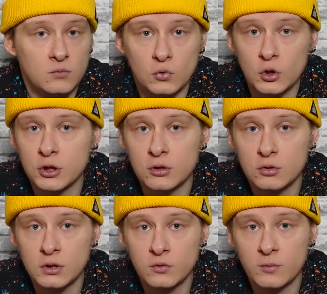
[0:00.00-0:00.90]
очень
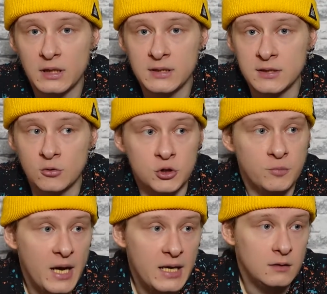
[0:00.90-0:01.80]
крутые футболисты, тот же
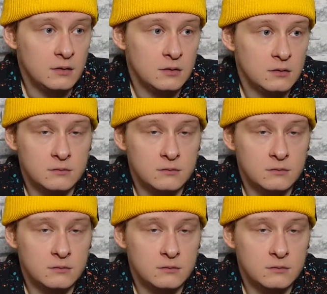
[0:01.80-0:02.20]
Бейл,